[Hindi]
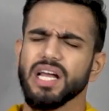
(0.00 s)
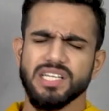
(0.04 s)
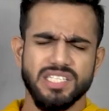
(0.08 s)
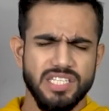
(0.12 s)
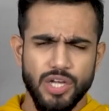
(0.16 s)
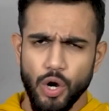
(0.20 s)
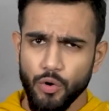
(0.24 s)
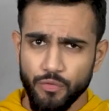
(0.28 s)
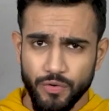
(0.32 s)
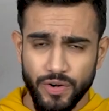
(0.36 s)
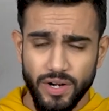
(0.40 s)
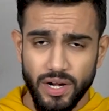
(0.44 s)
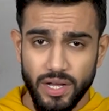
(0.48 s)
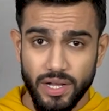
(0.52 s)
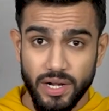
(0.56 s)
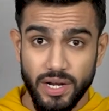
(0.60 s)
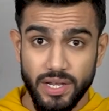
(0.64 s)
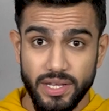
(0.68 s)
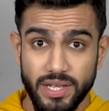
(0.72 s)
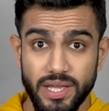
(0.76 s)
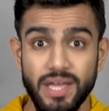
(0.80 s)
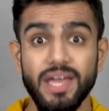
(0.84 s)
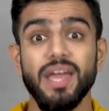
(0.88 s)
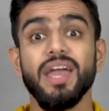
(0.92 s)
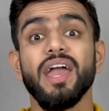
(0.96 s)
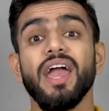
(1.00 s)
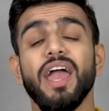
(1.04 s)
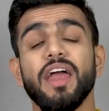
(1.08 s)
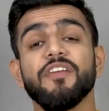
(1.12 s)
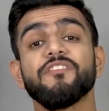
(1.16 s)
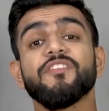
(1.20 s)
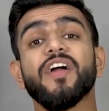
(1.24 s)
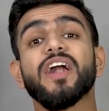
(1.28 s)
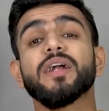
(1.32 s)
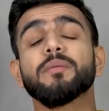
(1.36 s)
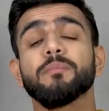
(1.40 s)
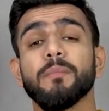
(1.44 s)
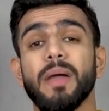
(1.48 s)
क्लासी आउटफिट लग रहा है ये
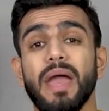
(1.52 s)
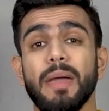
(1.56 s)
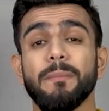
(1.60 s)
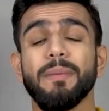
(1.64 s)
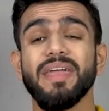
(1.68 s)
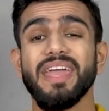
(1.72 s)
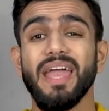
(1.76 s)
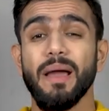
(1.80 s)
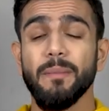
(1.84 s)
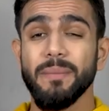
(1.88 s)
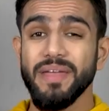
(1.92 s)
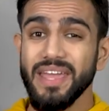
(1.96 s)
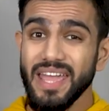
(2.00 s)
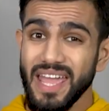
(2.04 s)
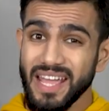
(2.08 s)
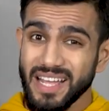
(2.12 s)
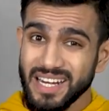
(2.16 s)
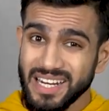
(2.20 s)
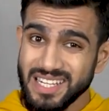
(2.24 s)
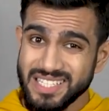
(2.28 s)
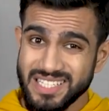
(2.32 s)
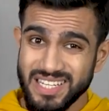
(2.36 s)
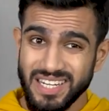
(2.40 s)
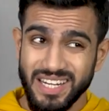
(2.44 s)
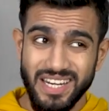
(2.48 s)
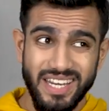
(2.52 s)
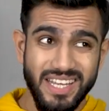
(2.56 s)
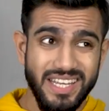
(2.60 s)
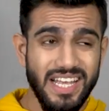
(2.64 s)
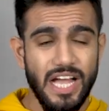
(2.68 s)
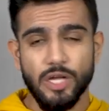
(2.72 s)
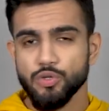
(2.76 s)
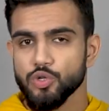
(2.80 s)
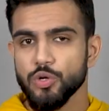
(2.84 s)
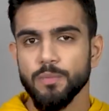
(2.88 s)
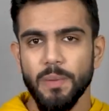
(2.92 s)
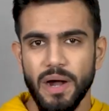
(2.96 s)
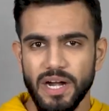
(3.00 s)
इनफैक्ट मैं भी अभी एक रिसेंटली
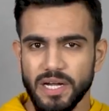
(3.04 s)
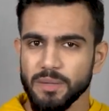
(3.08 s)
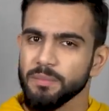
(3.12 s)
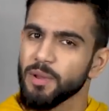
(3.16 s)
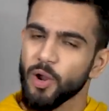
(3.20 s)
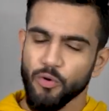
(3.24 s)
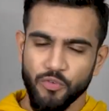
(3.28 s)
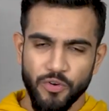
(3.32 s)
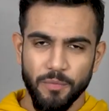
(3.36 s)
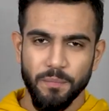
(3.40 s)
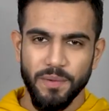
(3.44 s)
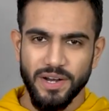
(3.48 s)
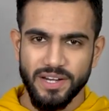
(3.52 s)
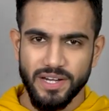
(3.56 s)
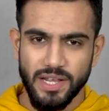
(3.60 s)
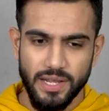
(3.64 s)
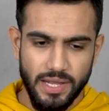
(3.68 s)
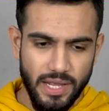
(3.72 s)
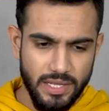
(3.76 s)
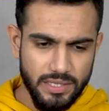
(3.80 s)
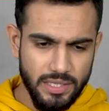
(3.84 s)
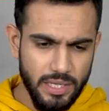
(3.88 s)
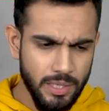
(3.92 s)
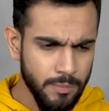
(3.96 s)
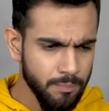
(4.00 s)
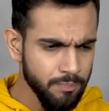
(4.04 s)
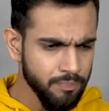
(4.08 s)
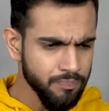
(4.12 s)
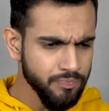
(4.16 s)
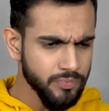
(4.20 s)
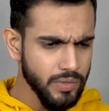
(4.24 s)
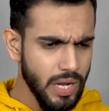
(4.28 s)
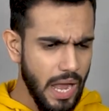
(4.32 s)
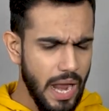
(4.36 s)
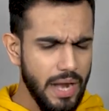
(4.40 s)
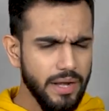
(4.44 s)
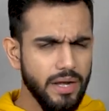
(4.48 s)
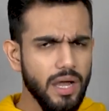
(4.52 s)
कैजुअल पार्टी में आउटफिट पहन के गया था
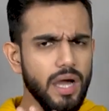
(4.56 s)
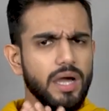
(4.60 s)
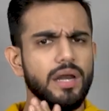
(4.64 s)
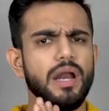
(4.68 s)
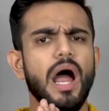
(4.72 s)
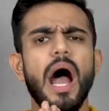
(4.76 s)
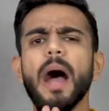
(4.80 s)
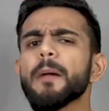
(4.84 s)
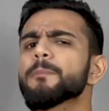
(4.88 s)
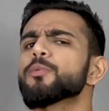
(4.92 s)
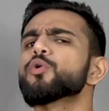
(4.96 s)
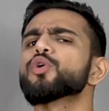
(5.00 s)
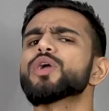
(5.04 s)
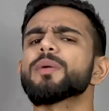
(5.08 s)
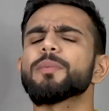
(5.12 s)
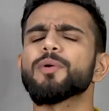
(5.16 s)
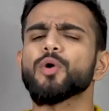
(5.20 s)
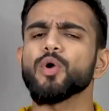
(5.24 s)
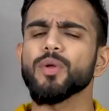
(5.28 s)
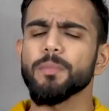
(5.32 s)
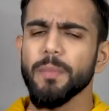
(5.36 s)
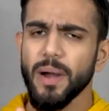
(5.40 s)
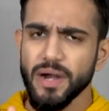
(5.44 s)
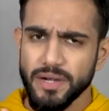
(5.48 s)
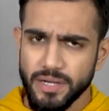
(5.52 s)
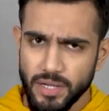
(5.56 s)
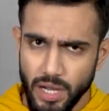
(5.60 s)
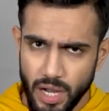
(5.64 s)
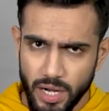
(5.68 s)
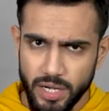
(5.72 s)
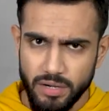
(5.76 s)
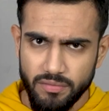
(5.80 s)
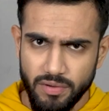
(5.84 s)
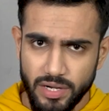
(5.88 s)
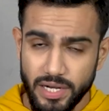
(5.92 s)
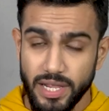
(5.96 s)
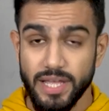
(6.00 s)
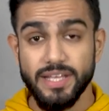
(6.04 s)
एंड अगर आप लोगों की भी कोई पार्टी
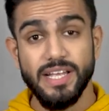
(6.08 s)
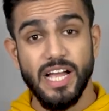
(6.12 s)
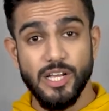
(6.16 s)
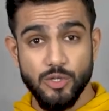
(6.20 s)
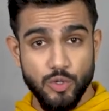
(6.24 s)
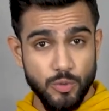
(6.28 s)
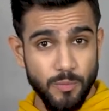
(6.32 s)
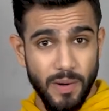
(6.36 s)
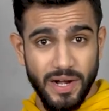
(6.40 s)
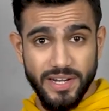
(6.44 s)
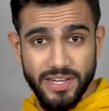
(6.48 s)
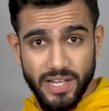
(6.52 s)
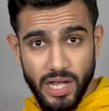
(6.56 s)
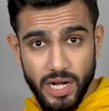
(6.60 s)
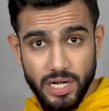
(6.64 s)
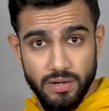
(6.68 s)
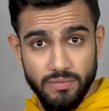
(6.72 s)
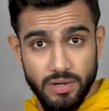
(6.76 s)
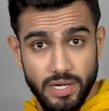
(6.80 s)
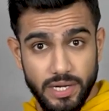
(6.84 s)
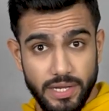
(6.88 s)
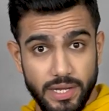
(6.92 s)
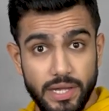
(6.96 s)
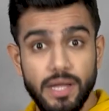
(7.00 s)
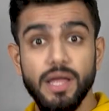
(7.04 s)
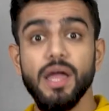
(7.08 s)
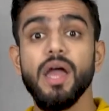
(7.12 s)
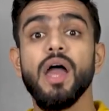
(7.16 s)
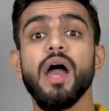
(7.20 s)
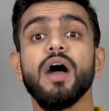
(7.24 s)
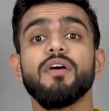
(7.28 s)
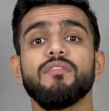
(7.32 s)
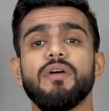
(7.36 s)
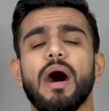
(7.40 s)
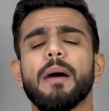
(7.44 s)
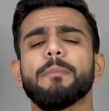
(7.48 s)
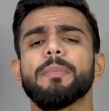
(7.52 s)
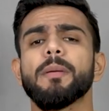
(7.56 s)
आने वाली है कैजुअल पार्टी आने वाली है
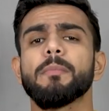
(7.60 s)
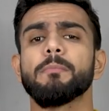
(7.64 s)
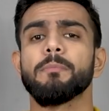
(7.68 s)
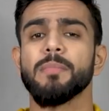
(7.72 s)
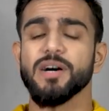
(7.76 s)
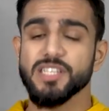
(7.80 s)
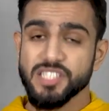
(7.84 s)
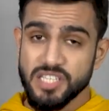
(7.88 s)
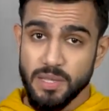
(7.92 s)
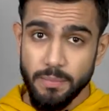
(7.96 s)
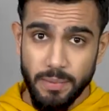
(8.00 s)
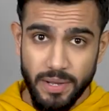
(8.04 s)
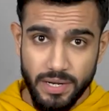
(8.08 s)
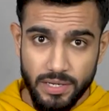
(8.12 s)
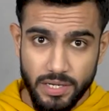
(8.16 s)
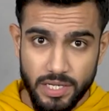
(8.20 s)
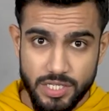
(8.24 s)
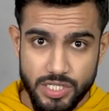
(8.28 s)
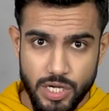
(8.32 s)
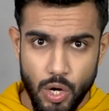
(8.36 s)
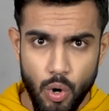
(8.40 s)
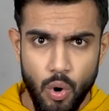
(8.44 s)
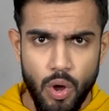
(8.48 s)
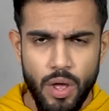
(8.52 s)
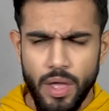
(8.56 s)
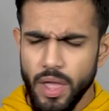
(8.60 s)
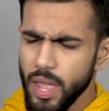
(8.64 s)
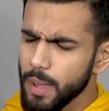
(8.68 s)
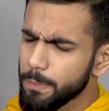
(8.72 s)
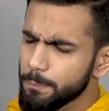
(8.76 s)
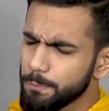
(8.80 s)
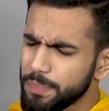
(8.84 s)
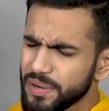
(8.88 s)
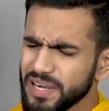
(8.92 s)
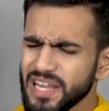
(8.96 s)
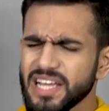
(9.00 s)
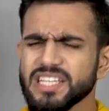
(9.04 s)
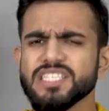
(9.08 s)
वहां पे मस्त से पहन के जाओ
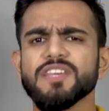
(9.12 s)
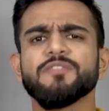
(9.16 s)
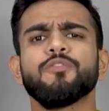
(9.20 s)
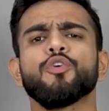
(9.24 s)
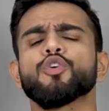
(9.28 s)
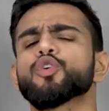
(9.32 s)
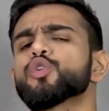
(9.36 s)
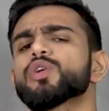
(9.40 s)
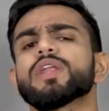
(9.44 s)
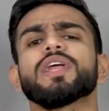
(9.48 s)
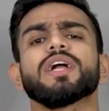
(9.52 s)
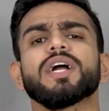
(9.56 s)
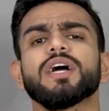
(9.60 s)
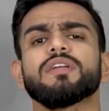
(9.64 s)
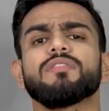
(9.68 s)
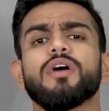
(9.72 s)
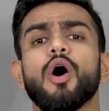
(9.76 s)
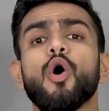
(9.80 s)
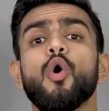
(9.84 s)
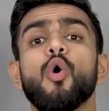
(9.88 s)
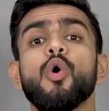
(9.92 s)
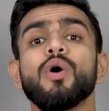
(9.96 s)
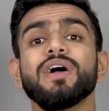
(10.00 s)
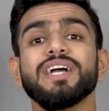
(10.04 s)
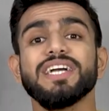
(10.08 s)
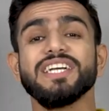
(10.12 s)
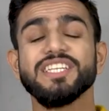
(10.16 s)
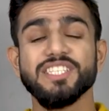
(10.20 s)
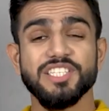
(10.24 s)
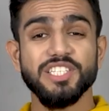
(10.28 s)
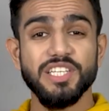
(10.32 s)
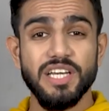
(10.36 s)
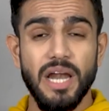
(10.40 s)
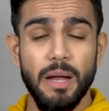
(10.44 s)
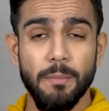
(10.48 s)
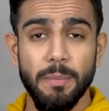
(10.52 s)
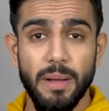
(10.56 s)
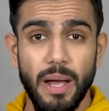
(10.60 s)
एक बढ़िया से फोटो क्लिक करवाओ
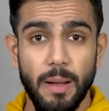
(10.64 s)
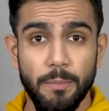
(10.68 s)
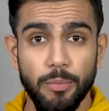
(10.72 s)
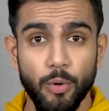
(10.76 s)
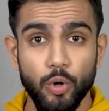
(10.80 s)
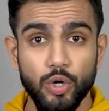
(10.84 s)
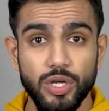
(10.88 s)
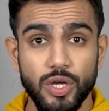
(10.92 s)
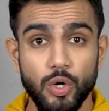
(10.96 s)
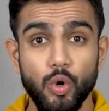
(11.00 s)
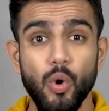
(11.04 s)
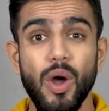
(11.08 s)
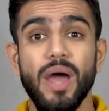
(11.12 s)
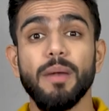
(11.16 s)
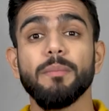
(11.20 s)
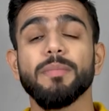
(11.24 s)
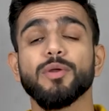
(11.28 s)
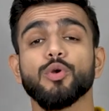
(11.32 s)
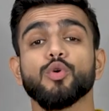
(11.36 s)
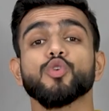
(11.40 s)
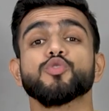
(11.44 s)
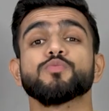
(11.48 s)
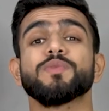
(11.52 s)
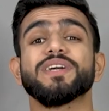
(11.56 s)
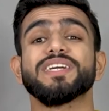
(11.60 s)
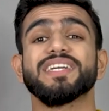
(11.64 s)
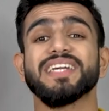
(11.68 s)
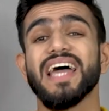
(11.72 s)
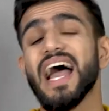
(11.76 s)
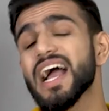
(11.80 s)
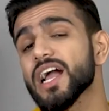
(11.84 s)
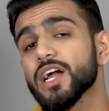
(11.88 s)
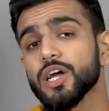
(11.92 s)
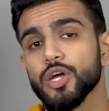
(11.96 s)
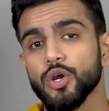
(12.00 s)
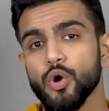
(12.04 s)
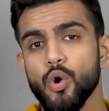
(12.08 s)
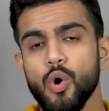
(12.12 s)
इंस्टाग्राम पे अपलोड करो एंड मेरे को उसमें
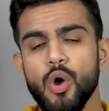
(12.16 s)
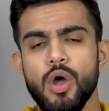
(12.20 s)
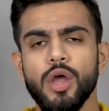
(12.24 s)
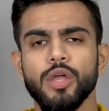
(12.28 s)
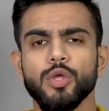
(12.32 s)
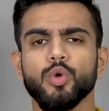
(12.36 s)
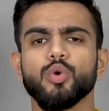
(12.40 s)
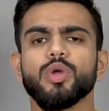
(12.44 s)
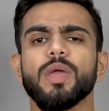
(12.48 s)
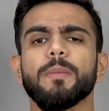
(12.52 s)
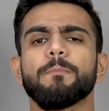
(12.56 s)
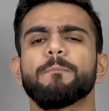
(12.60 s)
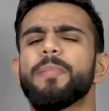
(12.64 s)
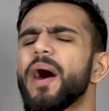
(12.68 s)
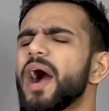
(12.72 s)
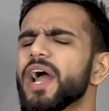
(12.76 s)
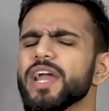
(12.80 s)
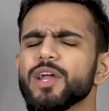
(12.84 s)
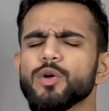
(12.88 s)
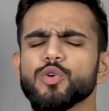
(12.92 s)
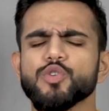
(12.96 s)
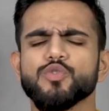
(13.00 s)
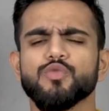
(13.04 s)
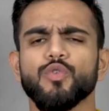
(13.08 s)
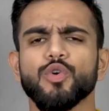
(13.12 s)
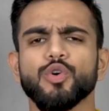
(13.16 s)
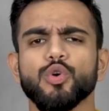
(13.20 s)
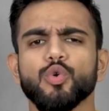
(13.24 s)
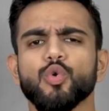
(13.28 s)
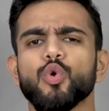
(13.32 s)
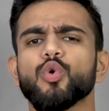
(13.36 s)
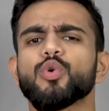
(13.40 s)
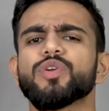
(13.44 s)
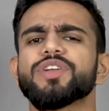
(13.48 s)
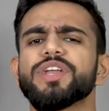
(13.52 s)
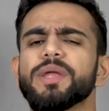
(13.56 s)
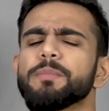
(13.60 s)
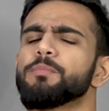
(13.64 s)
टैग करो क्योंकि भाई उस फोटो
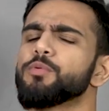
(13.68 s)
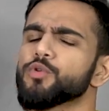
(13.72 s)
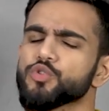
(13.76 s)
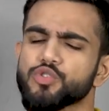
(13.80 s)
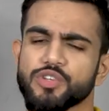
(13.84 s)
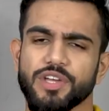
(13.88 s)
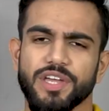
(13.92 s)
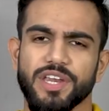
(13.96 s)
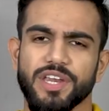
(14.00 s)
को रीपोस्ट